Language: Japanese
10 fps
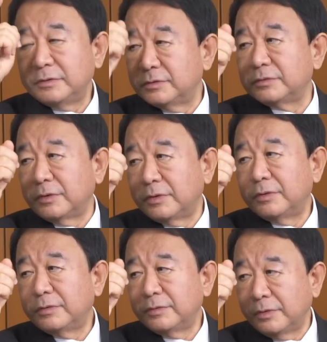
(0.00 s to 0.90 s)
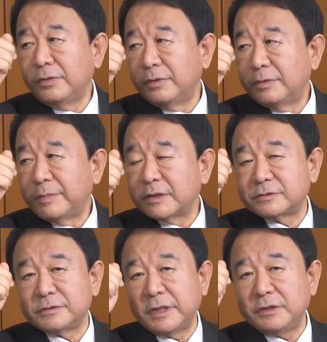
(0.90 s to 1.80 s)
いうのを
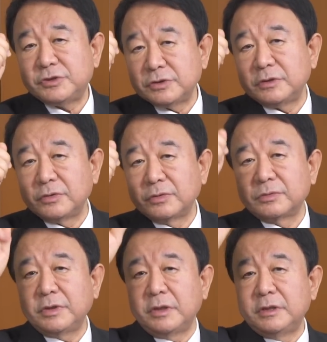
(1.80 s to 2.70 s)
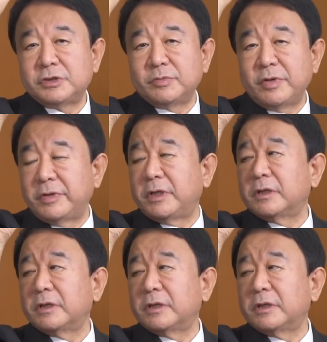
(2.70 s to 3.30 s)
マルクス・レーニン主義と呼んで一番上に